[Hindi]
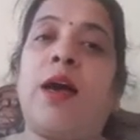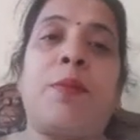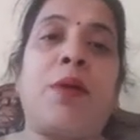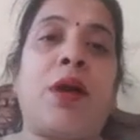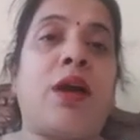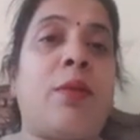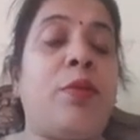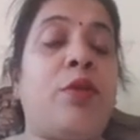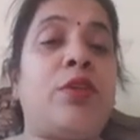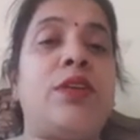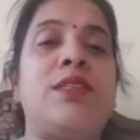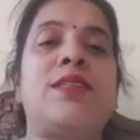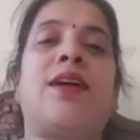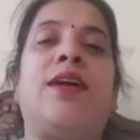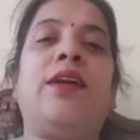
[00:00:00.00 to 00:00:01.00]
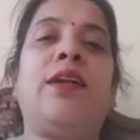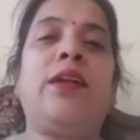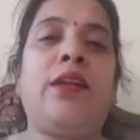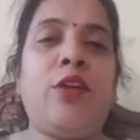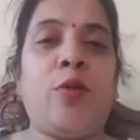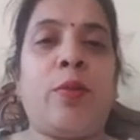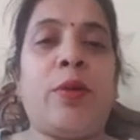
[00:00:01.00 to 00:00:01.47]
आपका कंप्यूटर स्टार्ट ही
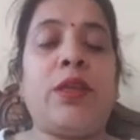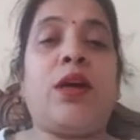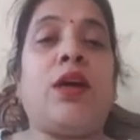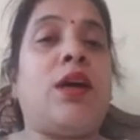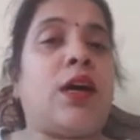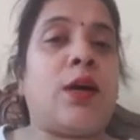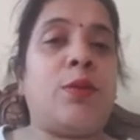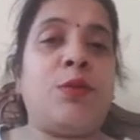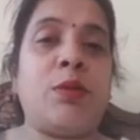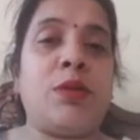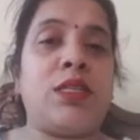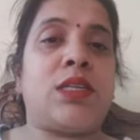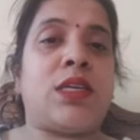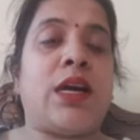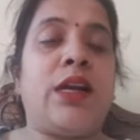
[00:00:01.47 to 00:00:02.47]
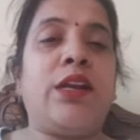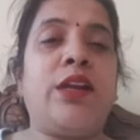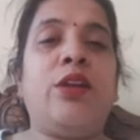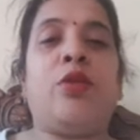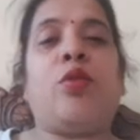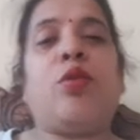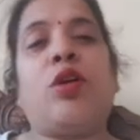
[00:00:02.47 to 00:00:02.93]
नहीं हो पाता अब जब स्टार्ट ही
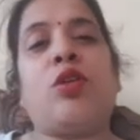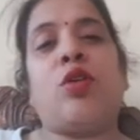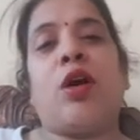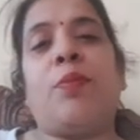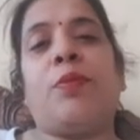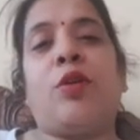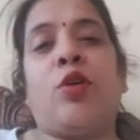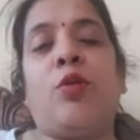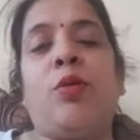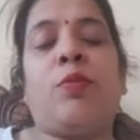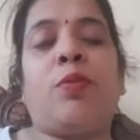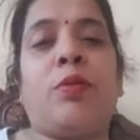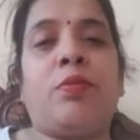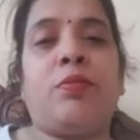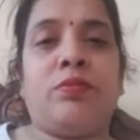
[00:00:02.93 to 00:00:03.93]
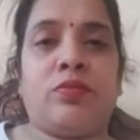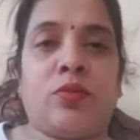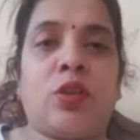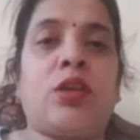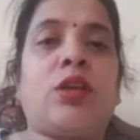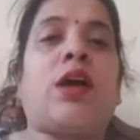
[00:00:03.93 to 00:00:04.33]
नहीं होगा तो आप कोई भी हम्म,